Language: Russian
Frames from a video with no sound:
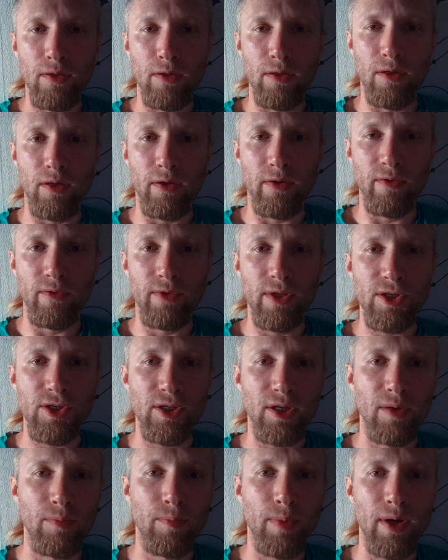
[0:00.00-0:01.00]
А в
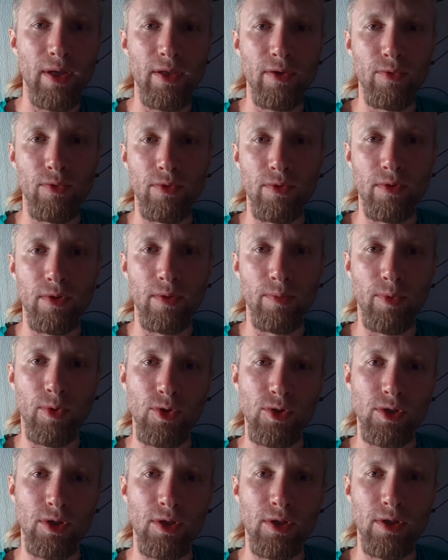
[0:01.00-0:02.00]
нашей компании вот на
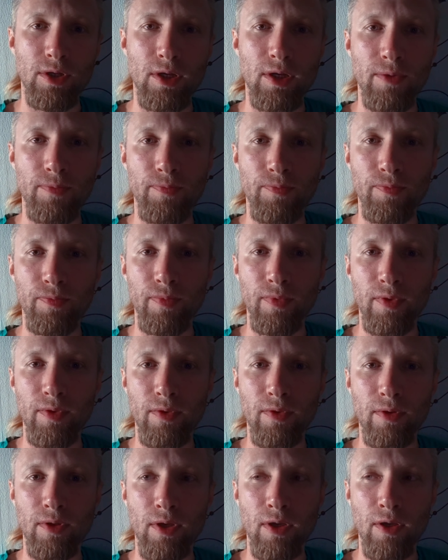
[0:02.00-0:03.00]
прошлой неделе,
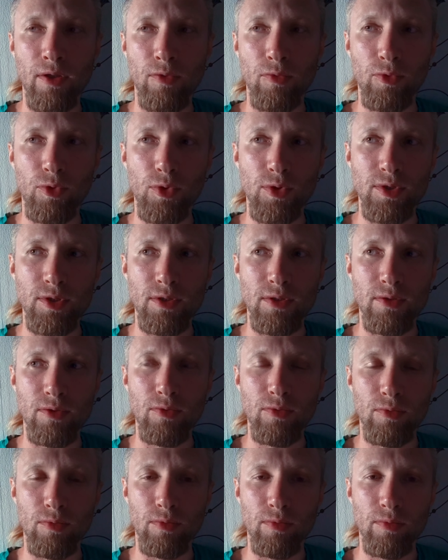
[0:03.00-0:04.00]
ну, то есть,
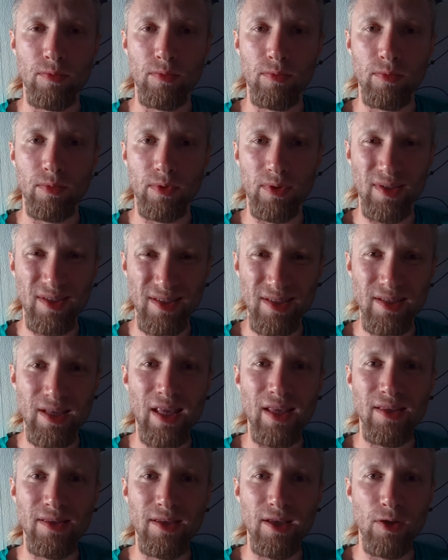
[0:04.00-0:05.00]
ну, за
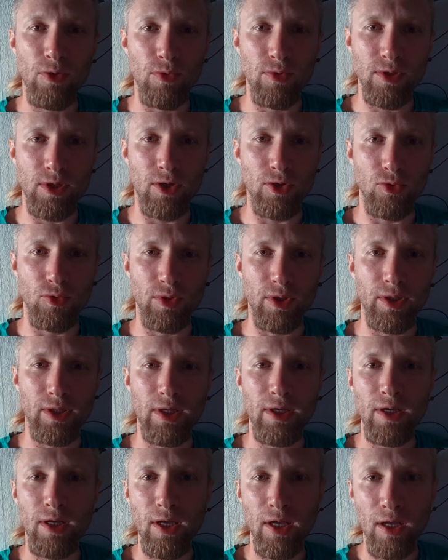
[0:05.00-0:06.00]
неделю скажу
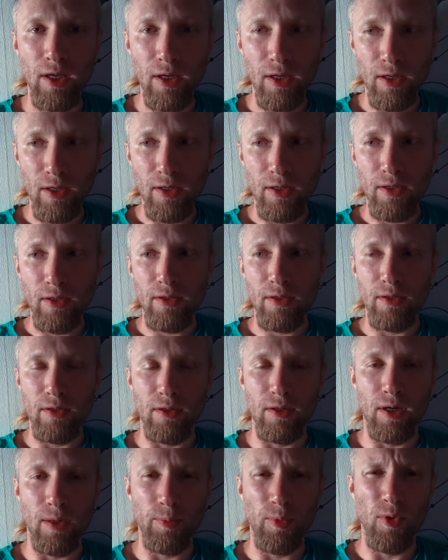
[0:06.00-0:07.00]
тогда,
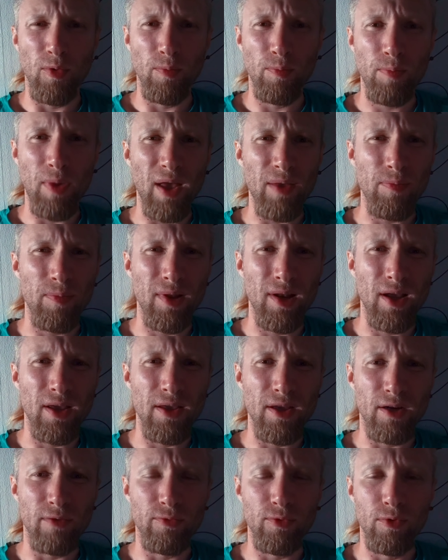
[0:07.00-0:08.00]
а, по-моему, 5
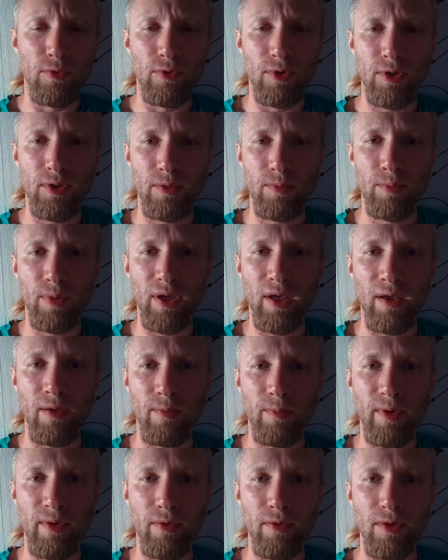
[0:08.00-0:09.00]
миллионеров новых
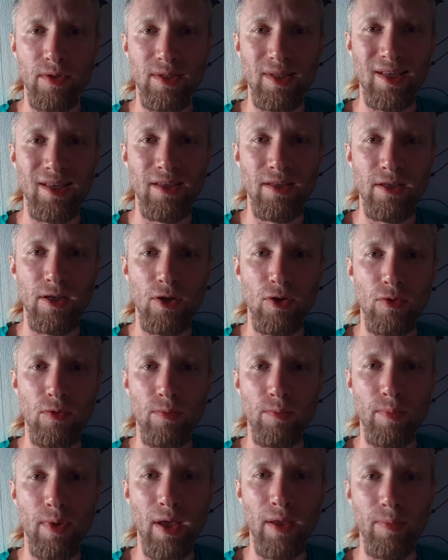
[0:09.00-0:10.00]
появилось за неделю,
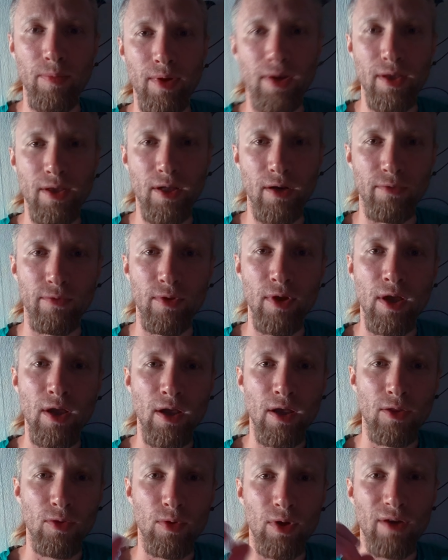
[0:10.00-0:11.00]
5 миллионеров
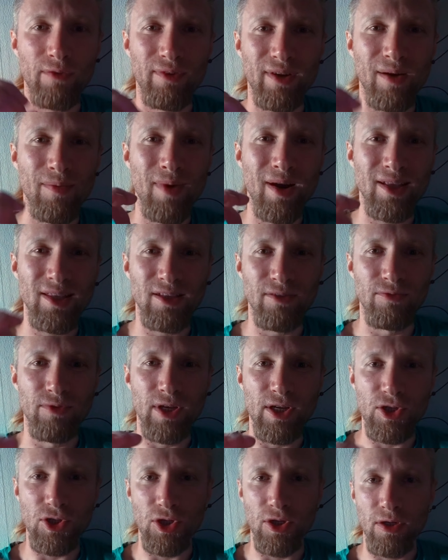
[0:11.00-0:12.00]
только в команде в
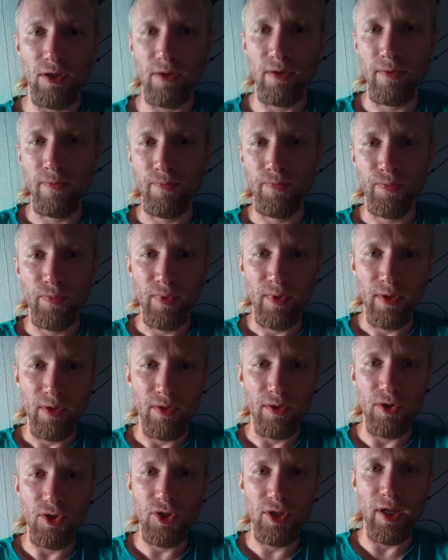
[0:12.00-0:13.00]
нашей
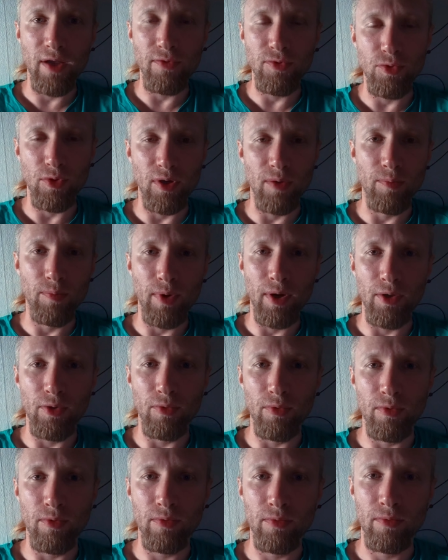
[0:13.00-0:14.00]
не считая всю
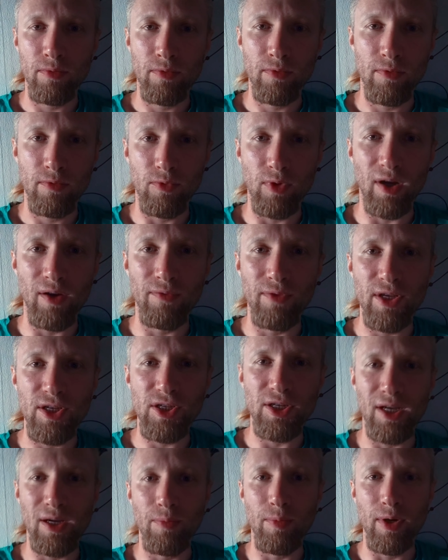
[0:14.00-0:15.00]
компанию, только в
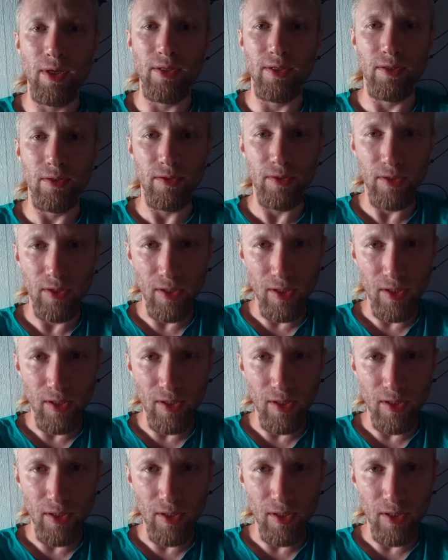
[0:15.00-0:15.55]
нашей команде.